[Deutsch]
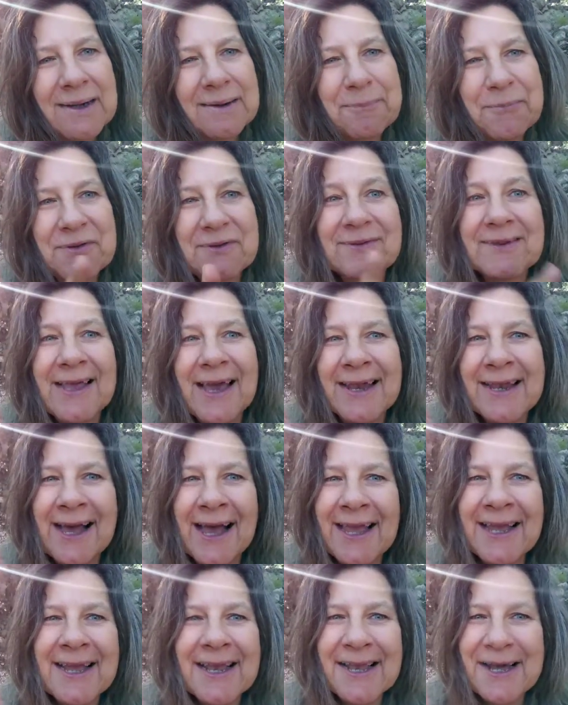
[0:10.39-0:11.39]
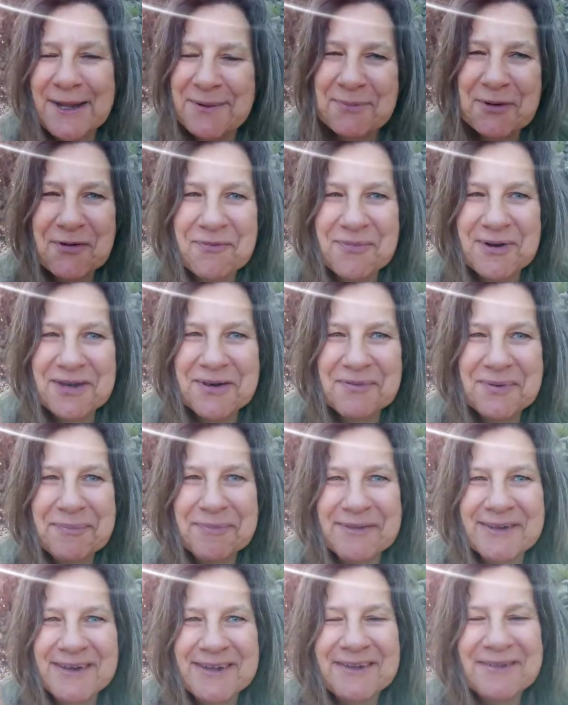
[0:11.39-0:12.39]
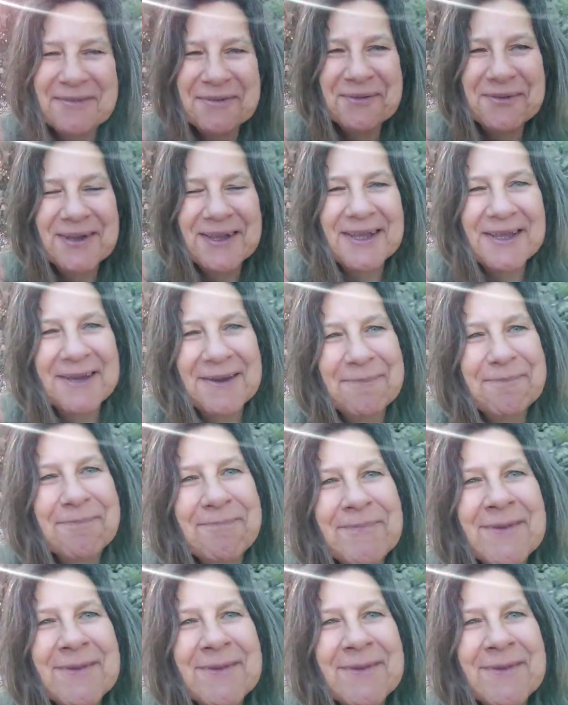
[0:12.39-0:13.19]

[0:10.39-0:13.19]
Bist gerne eingeladen, mal auf meine Webseite zu gehen.